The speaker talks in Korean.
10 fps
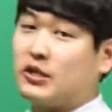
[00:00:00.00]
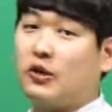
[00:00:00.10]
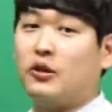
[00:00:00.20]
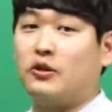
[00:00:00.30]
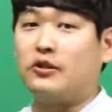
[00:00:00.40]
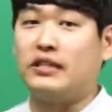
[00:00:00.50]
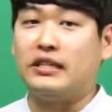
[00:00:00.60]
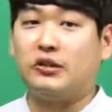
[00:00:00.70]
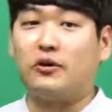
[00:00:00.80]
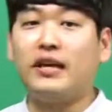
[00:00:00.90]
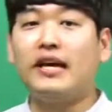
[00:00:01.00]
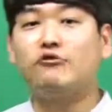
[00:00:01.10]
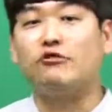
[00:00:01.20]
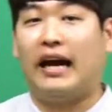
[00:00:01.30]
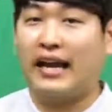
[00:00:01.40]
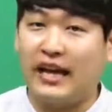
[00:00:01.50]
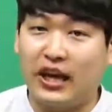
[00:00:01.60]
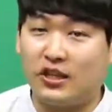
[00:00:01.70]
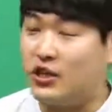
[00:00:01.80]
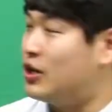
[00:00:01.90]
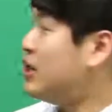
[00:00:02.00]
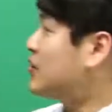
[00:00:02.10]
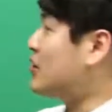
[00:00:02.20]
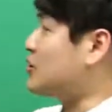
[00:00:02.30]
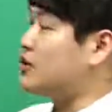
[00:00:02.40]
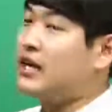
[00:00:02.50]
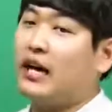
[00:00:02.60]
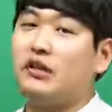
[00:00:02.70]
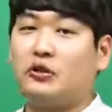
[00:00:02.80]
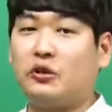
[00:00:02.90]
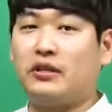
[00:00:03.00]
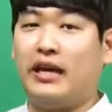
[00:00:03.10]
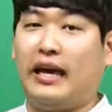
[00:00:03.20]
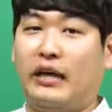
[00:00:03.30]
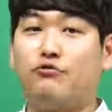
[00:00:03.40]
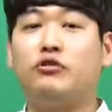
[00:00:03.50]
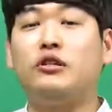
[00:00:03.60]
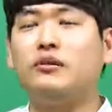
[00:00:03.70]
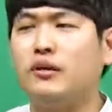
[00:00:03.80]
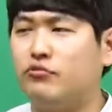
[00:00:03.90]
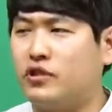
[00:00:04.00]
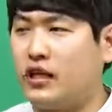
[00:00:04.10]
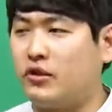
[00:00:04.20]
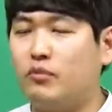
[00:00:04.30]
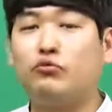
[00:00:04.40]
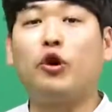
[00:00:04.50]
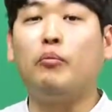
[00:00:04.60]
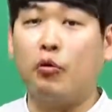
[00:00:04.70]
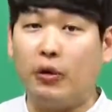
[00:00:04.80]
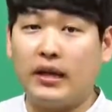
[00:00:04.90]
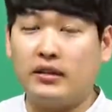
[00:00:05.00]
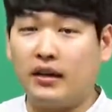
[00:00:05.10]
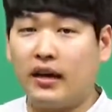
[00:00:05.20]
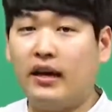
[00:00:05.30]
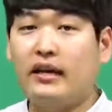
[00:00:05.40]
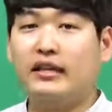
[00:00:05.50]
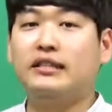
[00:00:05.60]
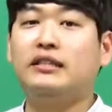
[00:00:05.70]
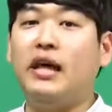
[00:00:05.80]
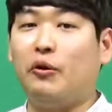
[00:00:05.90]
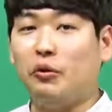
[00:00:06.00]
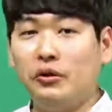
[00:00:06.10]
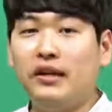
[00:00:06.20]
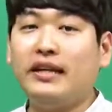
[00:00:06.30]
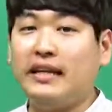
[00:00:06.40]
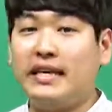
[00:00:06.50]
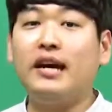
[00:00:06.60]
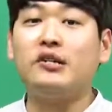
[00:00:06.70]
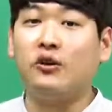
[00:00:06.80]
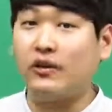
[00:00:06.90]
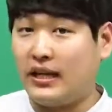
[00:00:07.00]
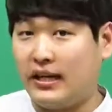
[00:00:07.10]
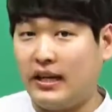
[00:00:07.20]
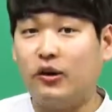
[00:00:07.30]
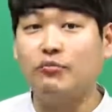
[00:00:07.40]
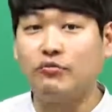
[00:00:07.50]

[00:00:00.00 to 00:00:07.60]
저 녀석을 전개할 줄 알아야겠죠. 저 전개한 녀석들의 개수를 이제 문제에서 물어보고 하는데 그 내용을 이항정리라고